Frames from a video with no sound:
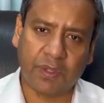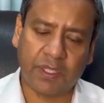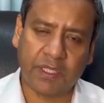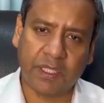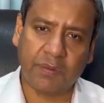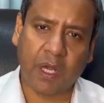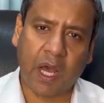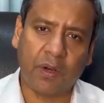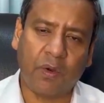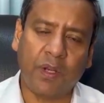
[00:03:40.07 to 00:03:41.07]
করেছেন এবং
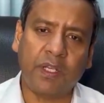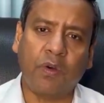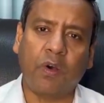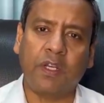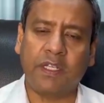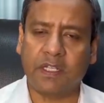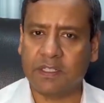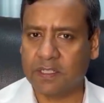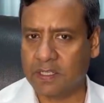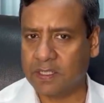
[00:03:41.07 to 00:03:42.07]
আরও অনেক অলিগার
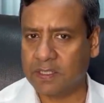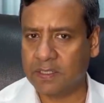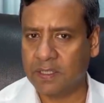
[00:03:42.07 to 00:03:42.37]
শ্রেণী